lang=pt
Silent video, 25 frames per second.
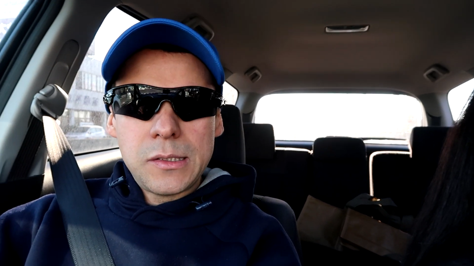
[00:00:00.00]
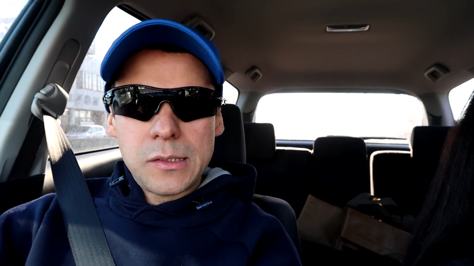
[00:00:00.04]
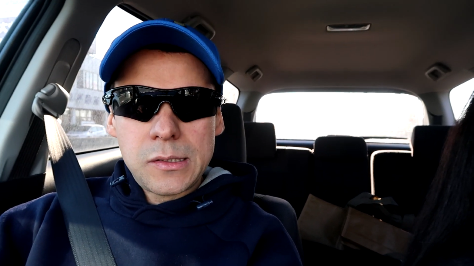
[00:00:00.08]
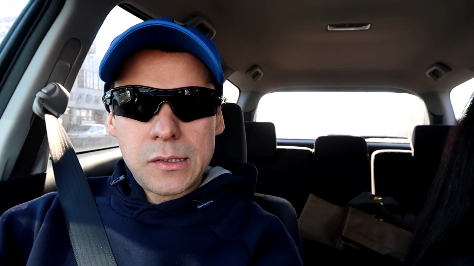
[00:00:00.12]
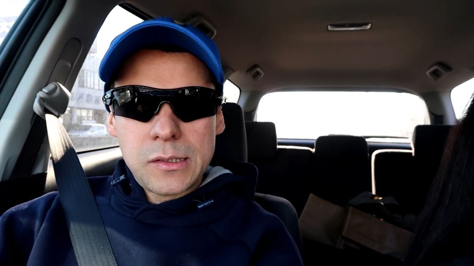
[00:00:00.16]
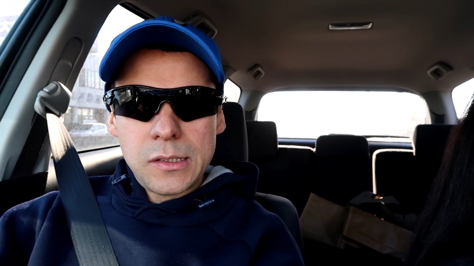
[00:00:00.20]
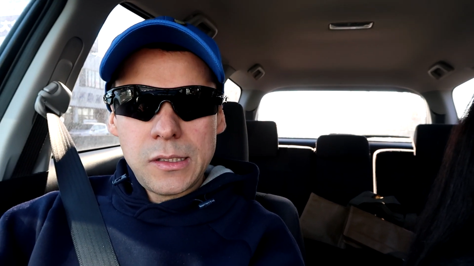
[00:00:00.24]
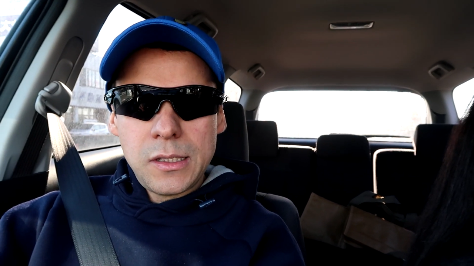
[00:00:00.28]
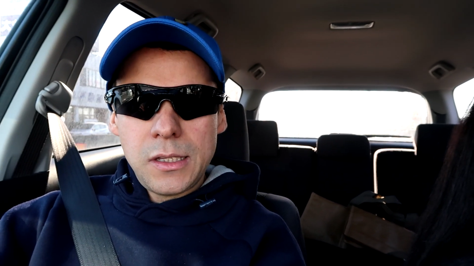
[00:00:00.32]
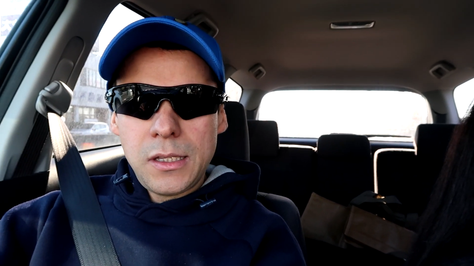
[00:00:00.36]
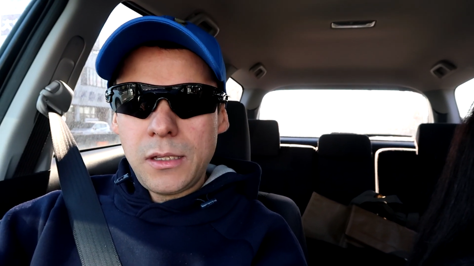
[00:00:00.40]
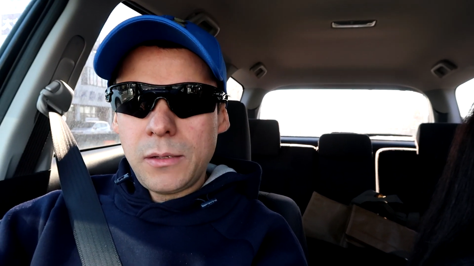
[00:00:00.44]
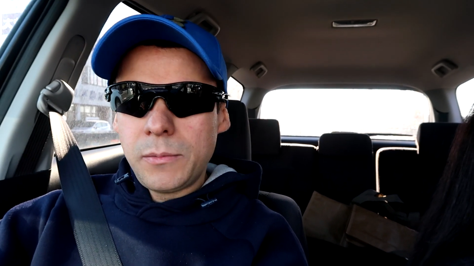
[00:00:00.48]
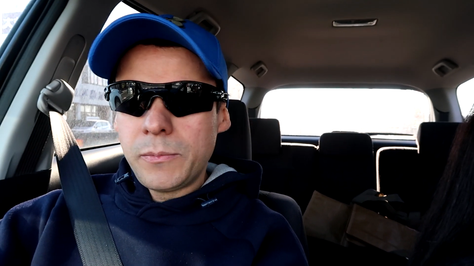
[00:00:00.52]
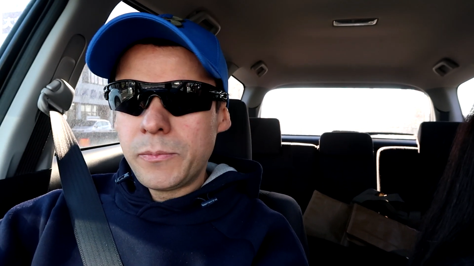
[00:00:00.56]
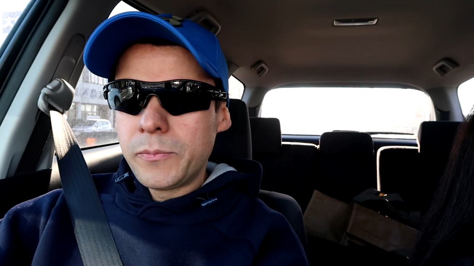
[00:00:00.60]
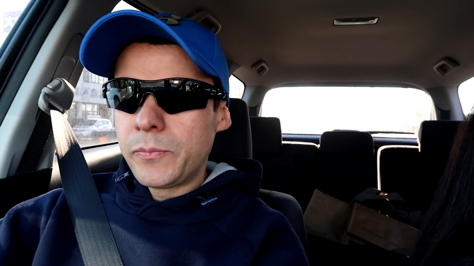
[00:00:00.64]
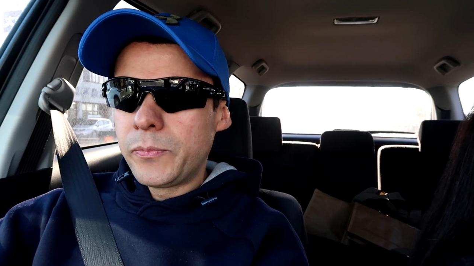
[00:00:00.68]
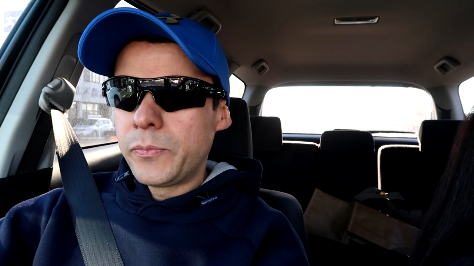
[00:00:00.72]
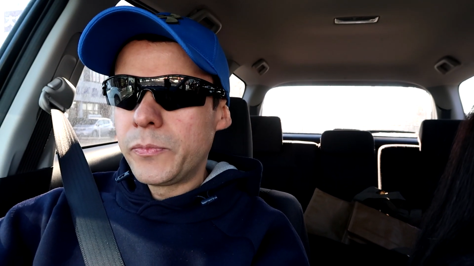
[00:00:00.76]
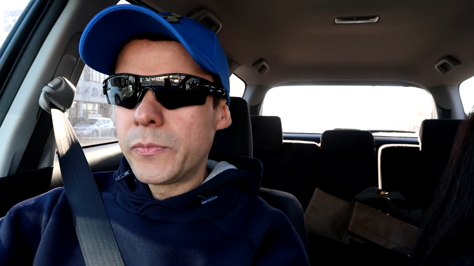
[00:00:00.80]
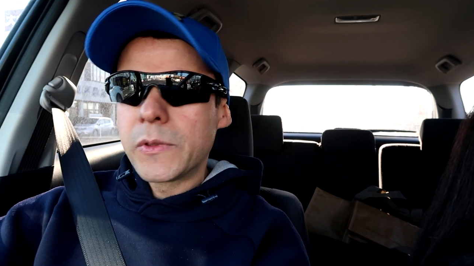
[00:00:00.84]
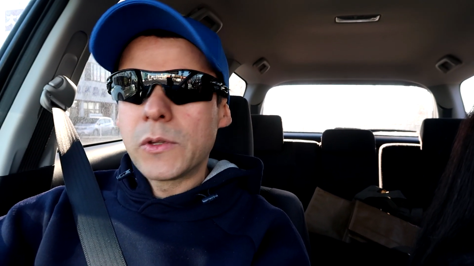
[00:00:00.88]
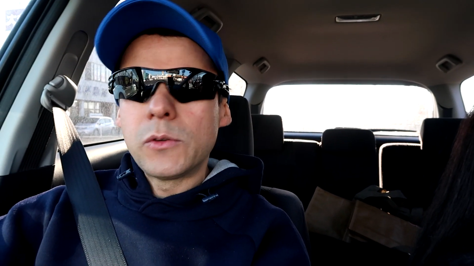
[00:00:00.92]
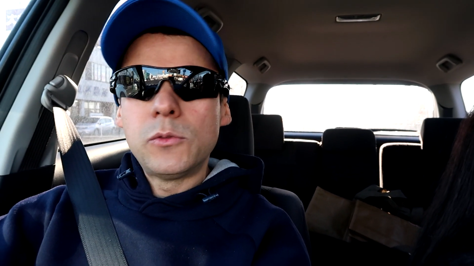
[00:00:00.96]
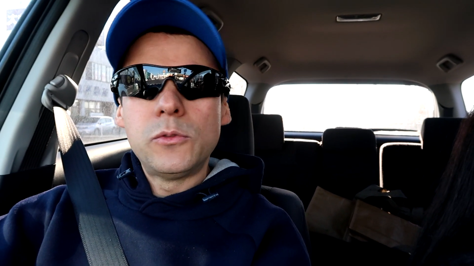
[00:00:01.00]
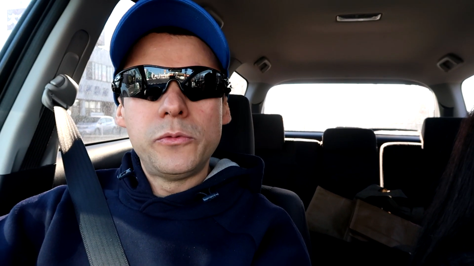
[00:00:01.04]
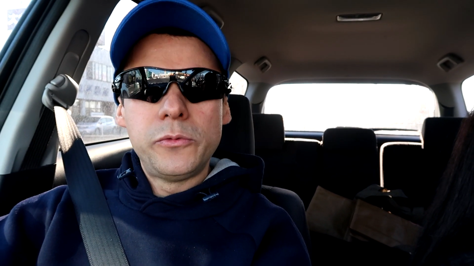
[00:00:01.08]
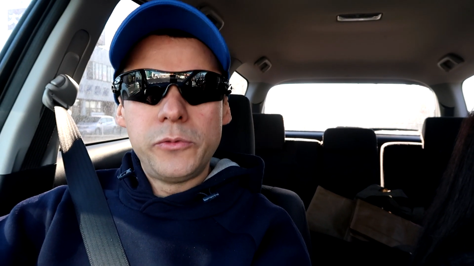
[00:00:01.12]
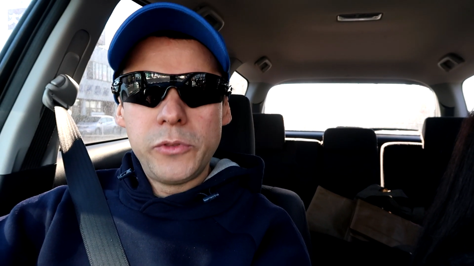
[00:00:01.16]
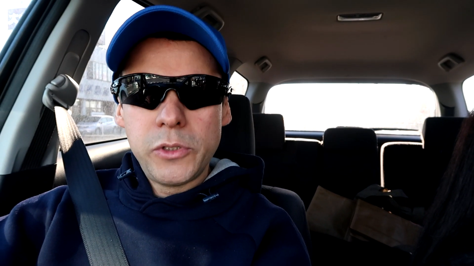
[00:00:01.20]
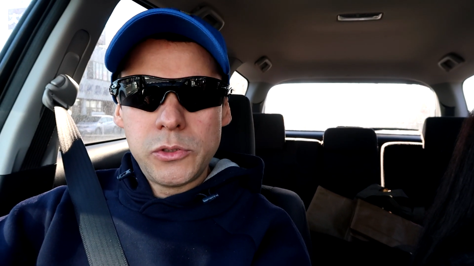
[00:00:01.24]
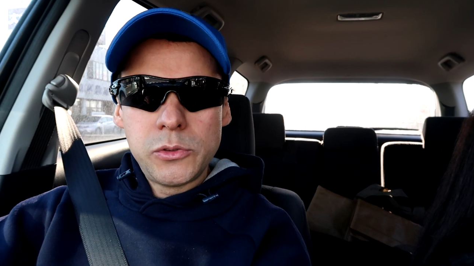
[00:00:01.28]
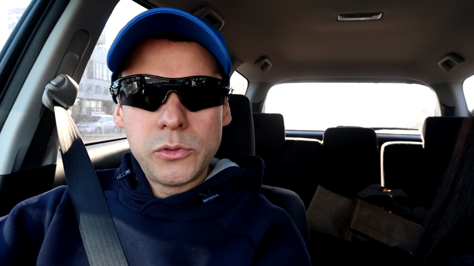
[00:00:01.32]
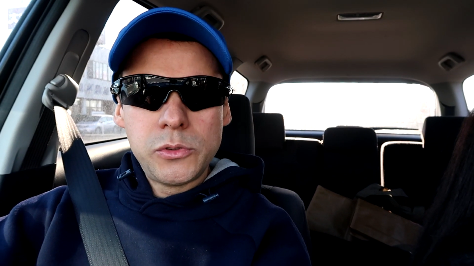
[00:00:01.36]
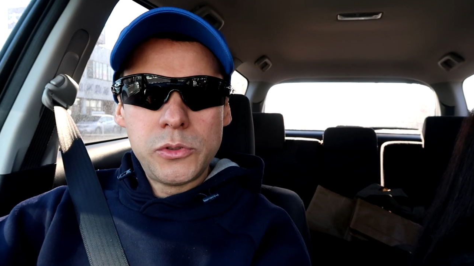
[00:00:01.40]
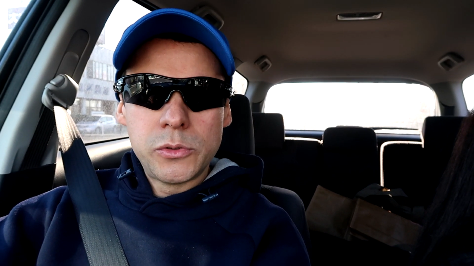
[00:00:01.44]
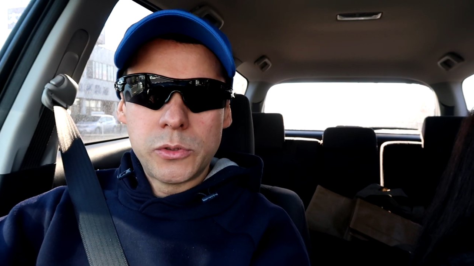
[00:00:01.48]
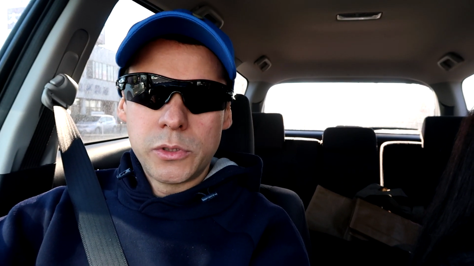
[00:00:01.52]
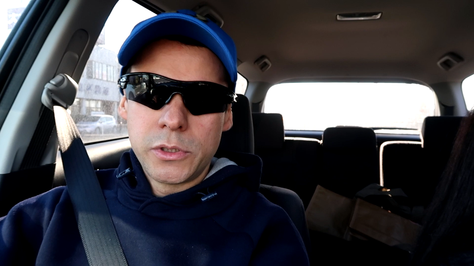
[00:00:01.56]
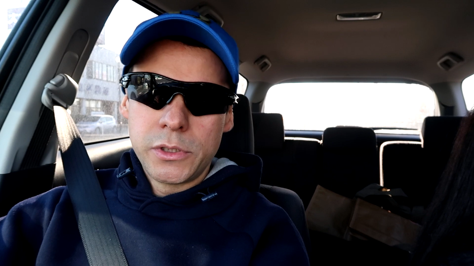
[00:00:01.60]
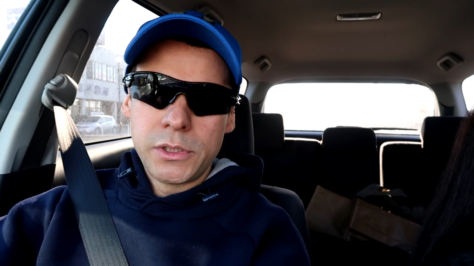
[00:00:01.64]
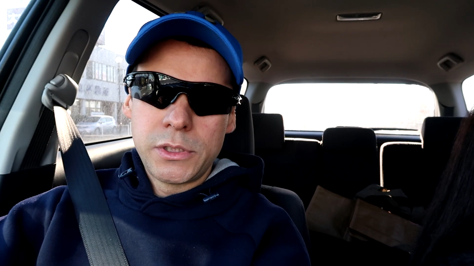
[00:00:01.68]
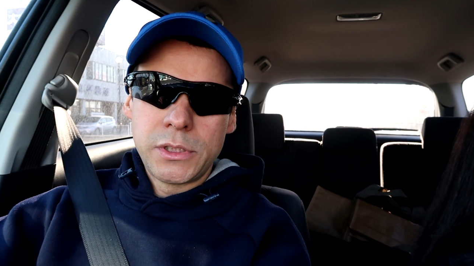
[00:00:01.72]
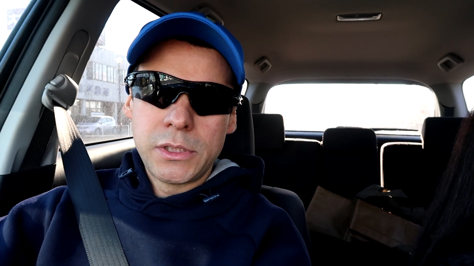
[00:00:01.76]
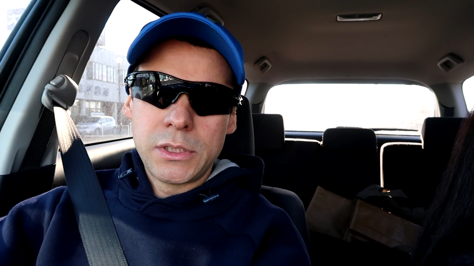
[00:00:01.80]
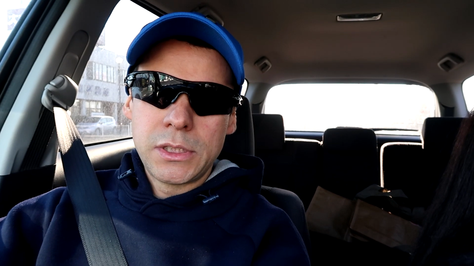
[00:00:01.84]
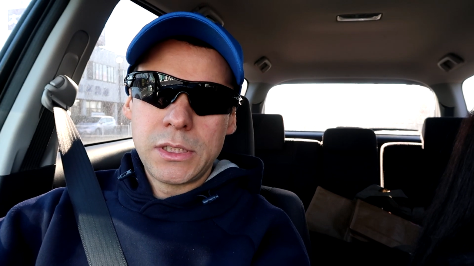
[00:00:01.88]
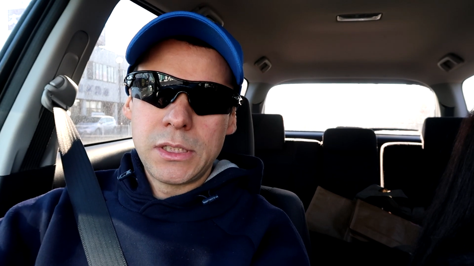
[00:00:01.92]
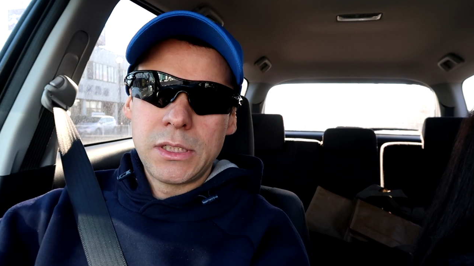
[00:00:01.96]
ser o vídeo de
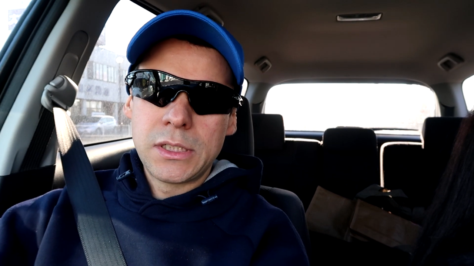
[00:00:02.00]
hoje.